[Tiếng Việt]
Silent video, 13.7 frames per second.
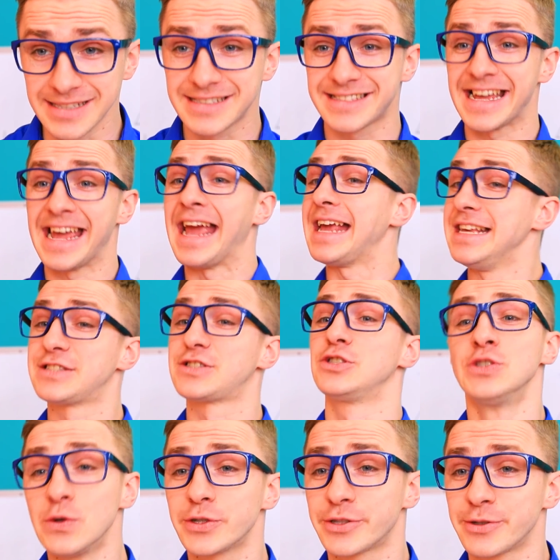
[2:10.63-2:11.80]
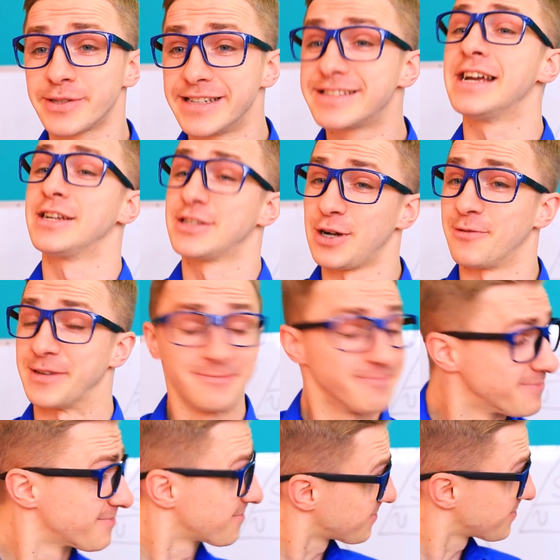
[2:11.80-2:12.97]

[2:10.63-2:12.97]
Thầy rất vui khi thông báo rằng khóa học của